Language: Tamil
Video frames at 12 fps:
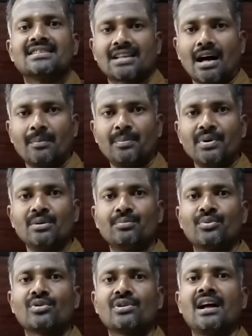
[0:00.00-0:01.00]
சாப்பிடும்
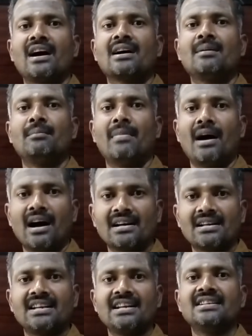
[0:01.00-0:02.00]
பொருளாக
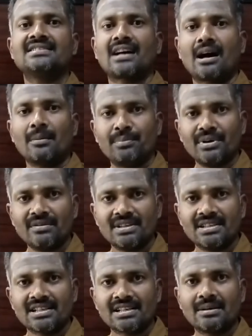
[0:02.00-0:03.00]
மாற்றி
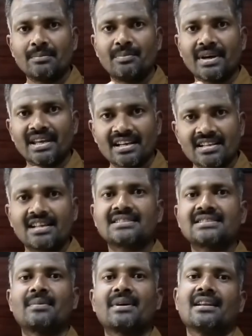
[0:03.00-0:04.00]
சாப்பிடுவதற்கு பெயர்
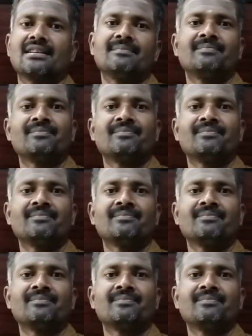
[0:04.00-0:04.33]
தான் சமையல்